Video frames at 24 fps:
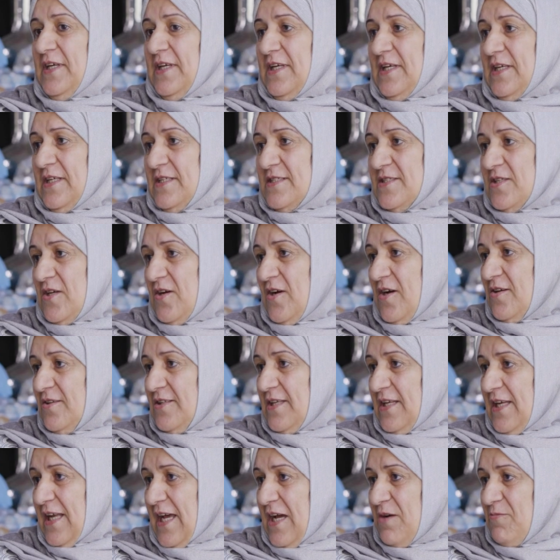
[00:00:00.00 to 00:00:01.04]
في
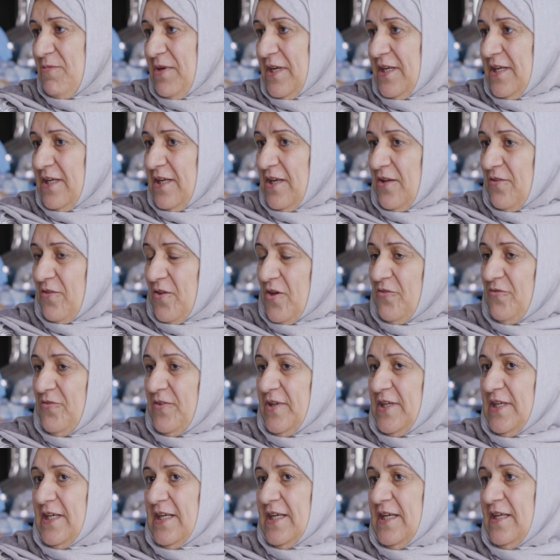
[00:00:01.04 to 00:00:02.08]
ساعات العمل
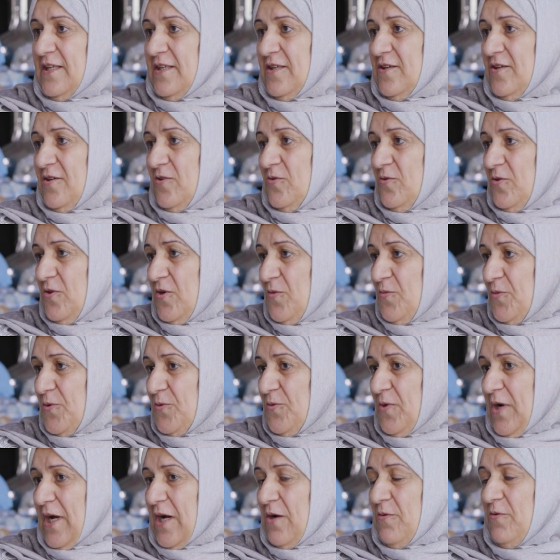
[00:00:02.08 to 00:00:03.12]
الاضافيه اذا اقول لهم
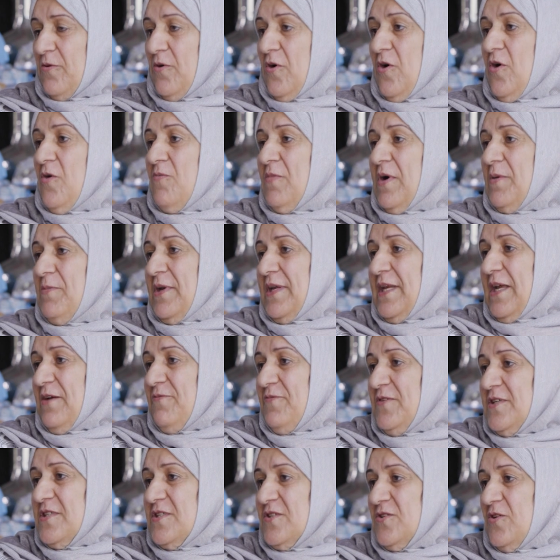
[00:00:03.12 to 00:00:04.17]
روحوا هم من
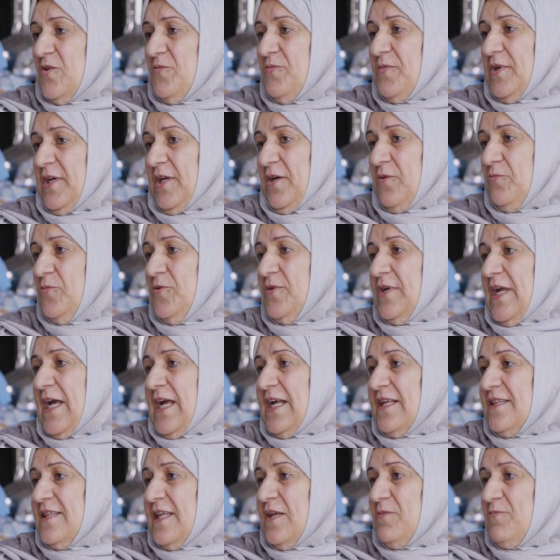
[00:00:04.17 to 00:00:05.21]
نفسهم يحبون
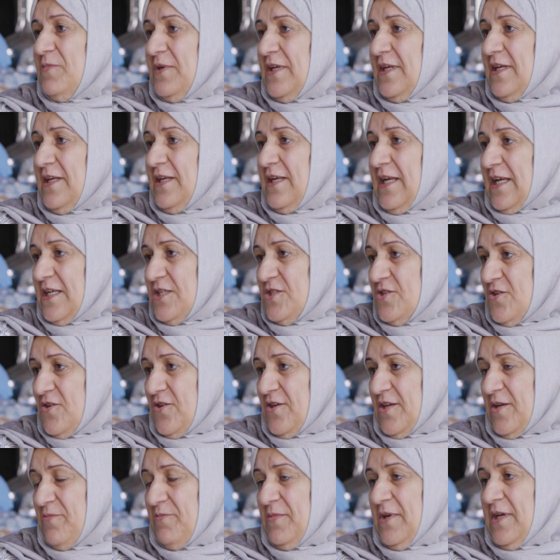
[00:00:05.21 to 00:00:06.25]
اكثر من
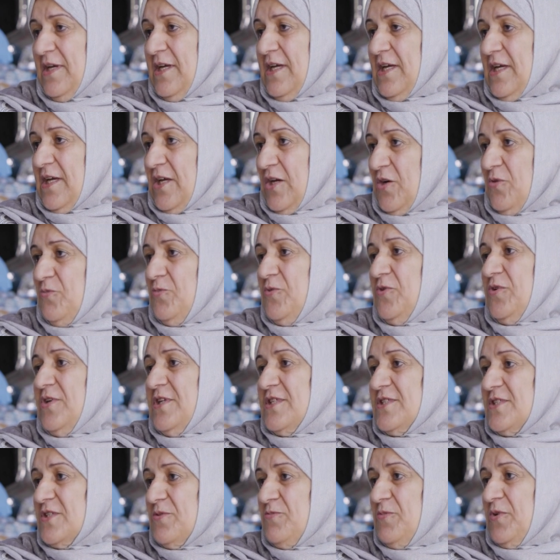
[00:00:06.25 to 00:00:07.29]
الاجانب إيه نعم. يحبون
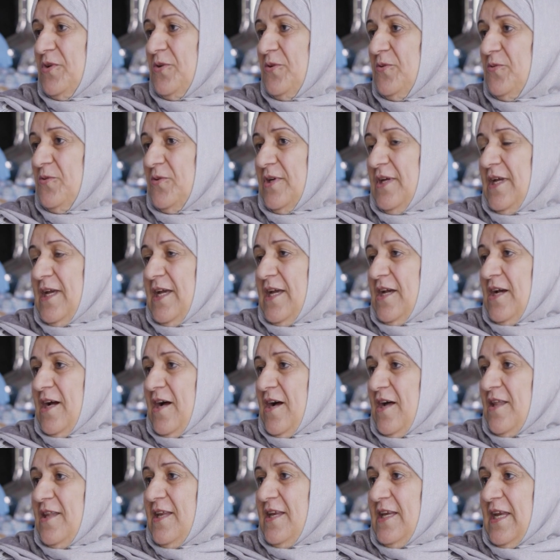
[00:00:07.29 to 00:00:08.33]
يستمرون
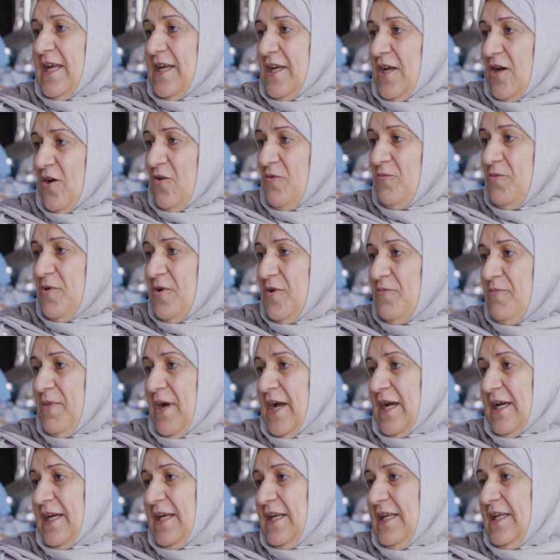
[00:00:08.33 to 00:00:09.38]
هذا اللي انا حق
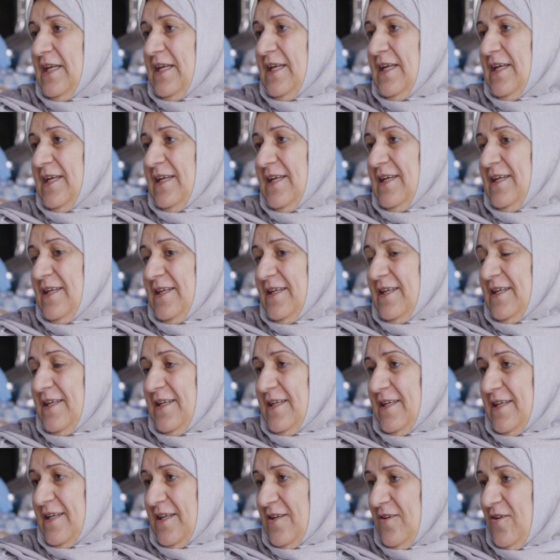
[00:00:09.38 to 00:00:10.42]

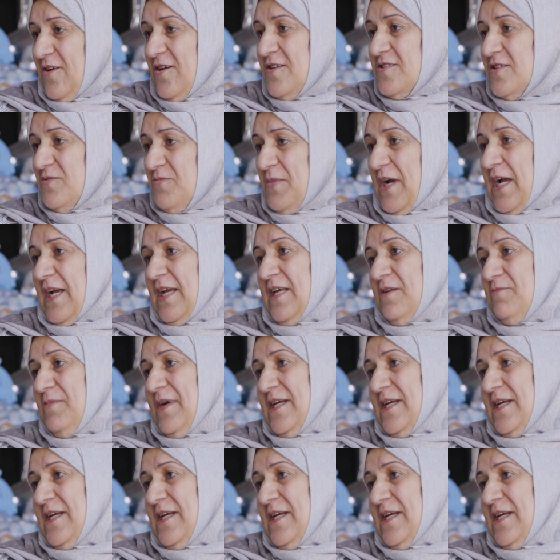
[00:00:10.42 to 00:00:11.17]
اخلاصهم حق